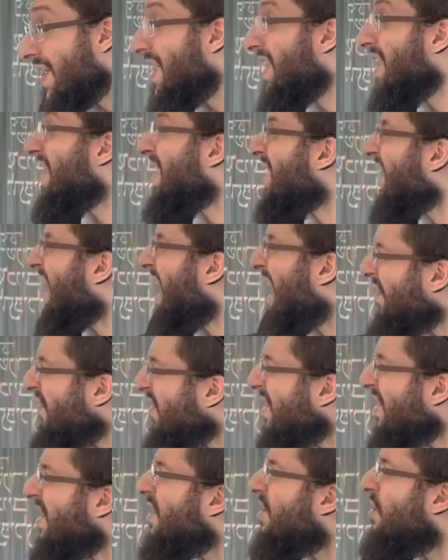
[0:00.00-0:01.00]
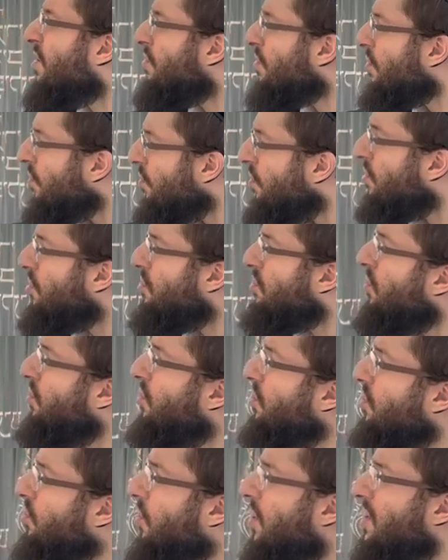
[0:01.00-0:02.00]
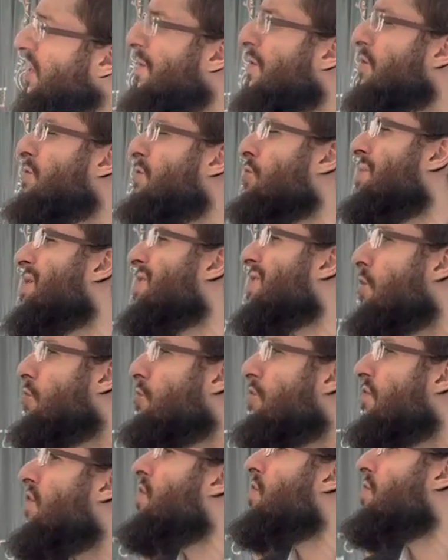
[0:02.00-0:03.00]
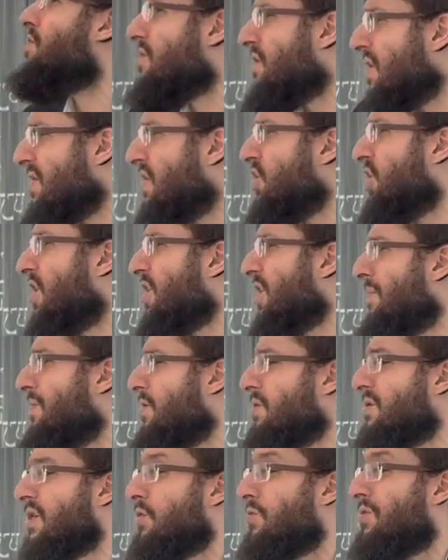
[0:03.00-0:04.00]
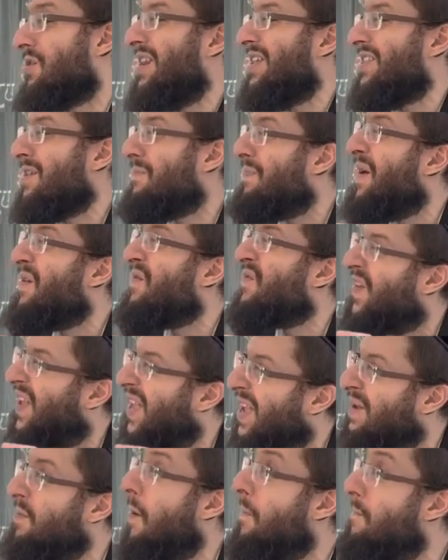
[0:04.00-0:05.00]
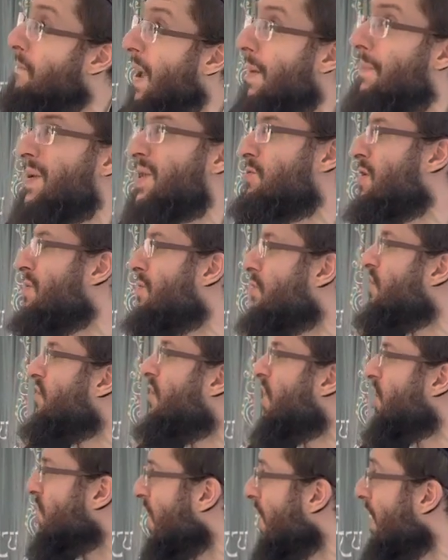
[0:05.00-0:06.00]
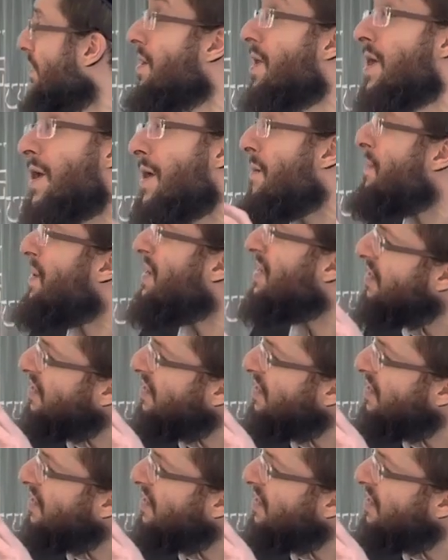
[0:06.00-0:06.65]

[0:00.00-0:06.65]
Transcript: Et, et Harvey, et on, on, le donnait au Kohanim, mais ensuite on mettait le nouveau. Ça, c'est chez Rabbi aussi. Donc il n'était pas vraiment perpétuellement devant Hachem, mais ça